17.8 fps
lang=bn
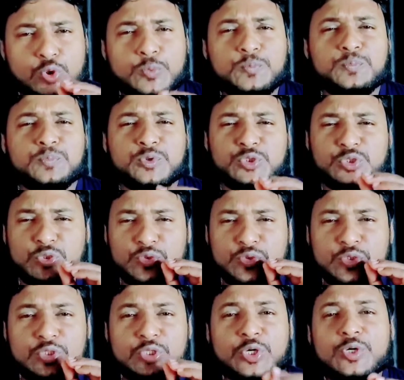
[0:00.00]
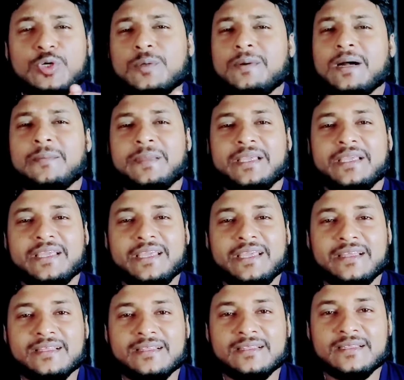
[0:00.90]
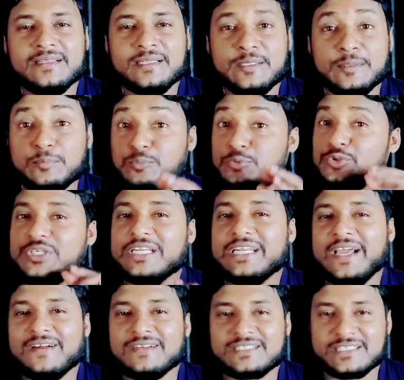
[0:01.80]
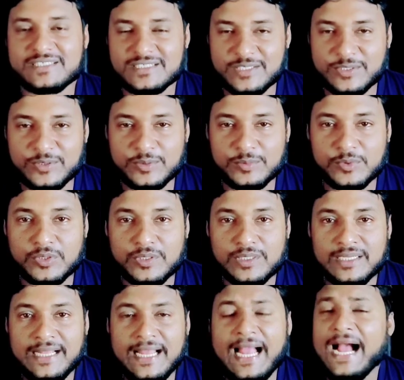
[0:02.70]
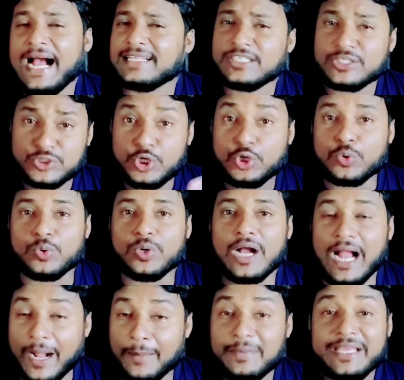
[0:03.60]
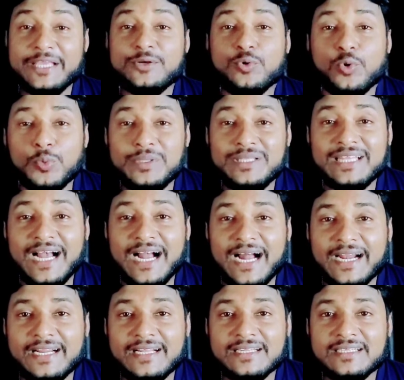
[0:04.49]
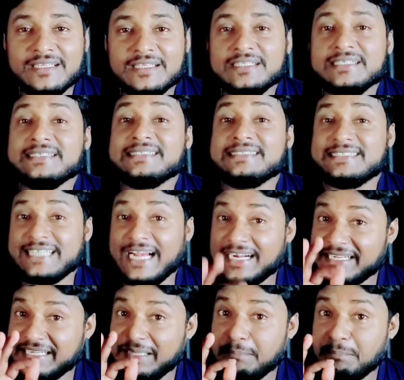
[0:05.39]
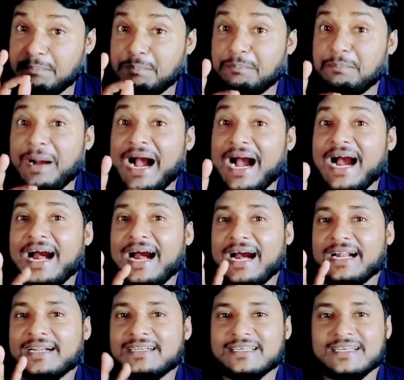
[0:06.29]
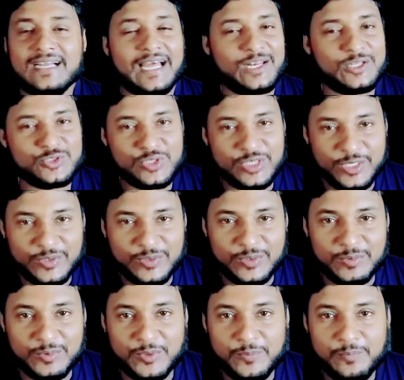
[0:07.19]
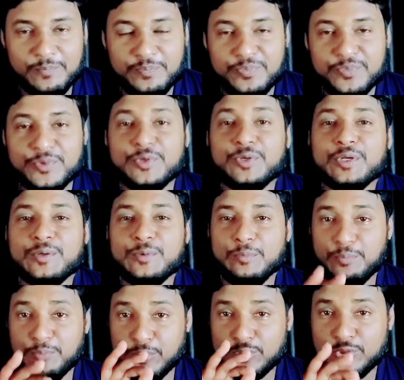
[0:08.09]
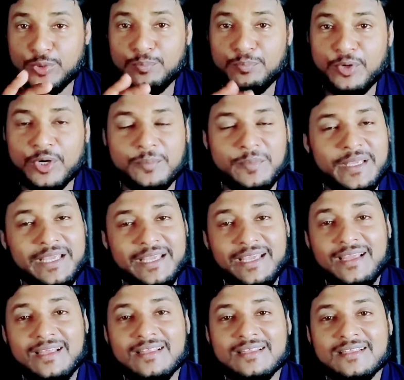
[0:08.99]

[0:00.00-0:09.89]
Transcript: খুব সুন্দরভাবে বুঝে নেওয়ার চেষ্টা করব আচ্ছা চলো আমরা এই কবিতার চারটি পাঠ আলোচনা করব প্রথম পর্বে